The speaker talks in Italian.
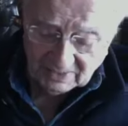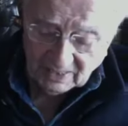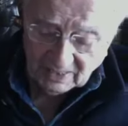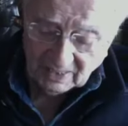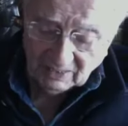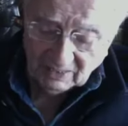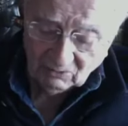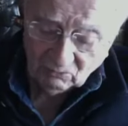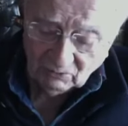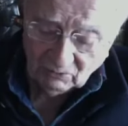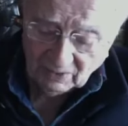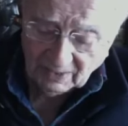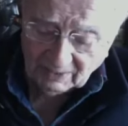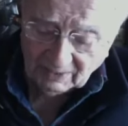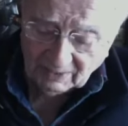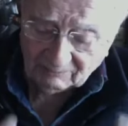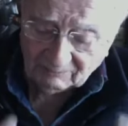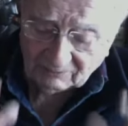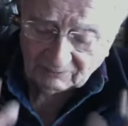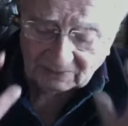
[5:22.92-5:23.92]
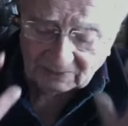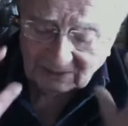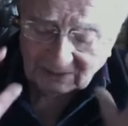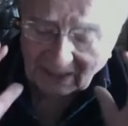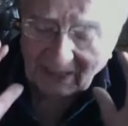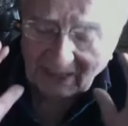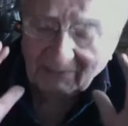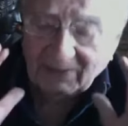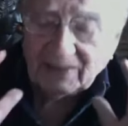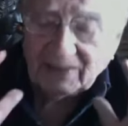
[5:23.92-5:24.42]
ha una
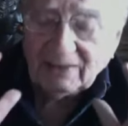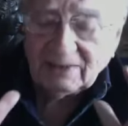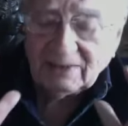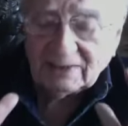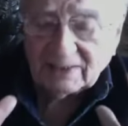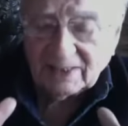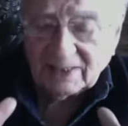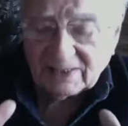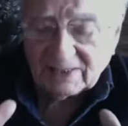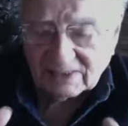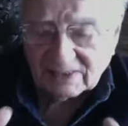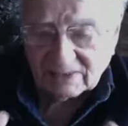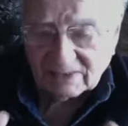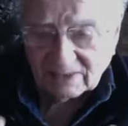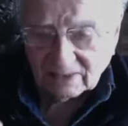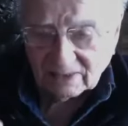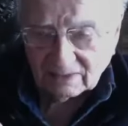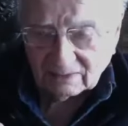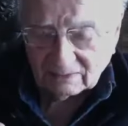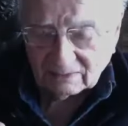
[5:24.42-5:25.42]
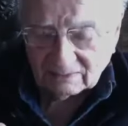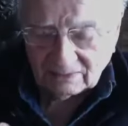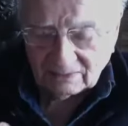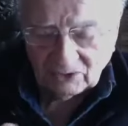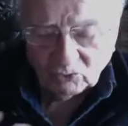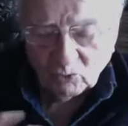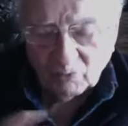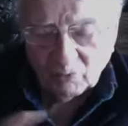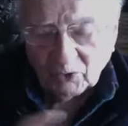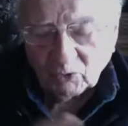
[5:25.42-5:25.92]
trama in testa di
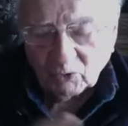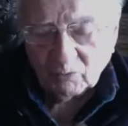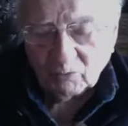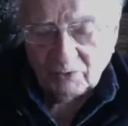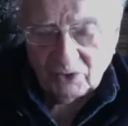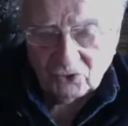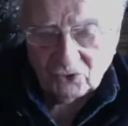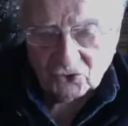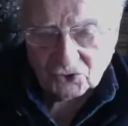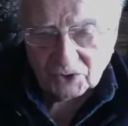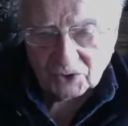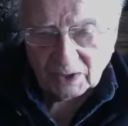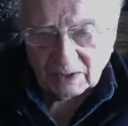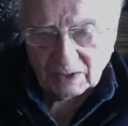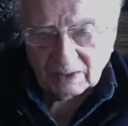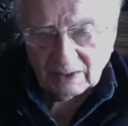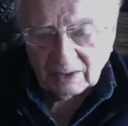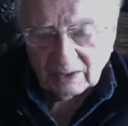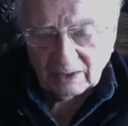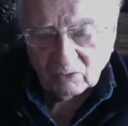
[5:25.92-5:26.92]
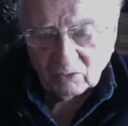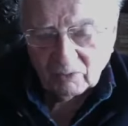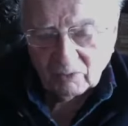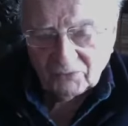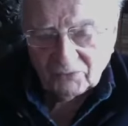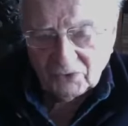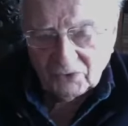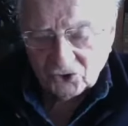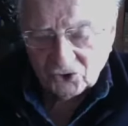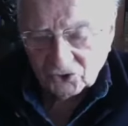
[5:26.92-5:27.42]
come comincia e come
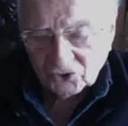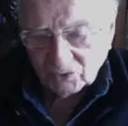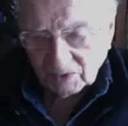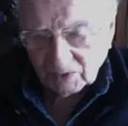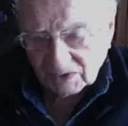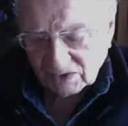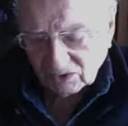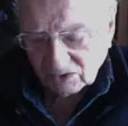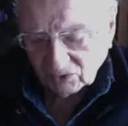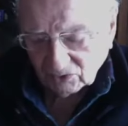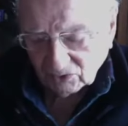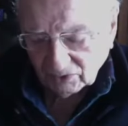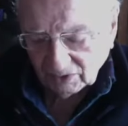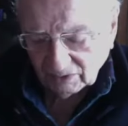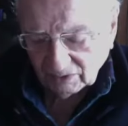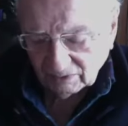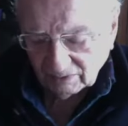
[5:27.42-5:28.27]
finisce una storia.